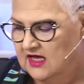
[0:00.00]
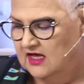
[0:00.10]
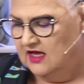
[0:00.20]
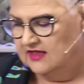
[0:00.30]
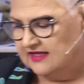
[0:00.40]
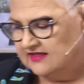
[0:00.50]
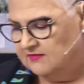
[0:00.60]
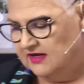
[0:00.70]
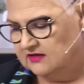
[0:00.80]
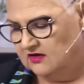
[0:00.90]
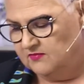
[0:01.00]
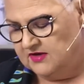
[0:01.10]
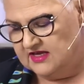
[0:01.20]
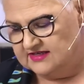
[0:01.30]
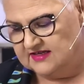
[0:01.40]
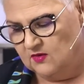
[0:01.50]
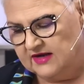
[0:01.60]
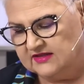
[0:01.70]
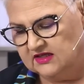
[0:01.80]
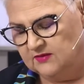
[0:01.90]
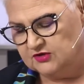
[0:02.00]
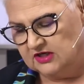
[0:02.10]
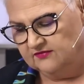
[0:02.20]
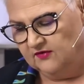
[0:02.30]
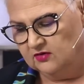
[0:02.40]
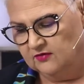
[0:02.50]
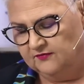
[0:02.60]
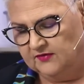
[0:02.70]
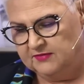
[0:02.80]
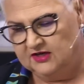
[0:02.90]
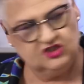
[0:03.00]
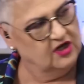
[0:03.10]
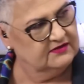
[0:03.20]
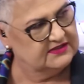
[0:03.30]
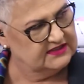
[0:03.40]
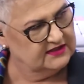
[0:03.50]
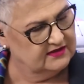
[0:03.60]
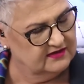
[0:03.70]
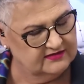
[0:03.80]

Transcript: e, na temat robienia sałatek i przetworów bieżących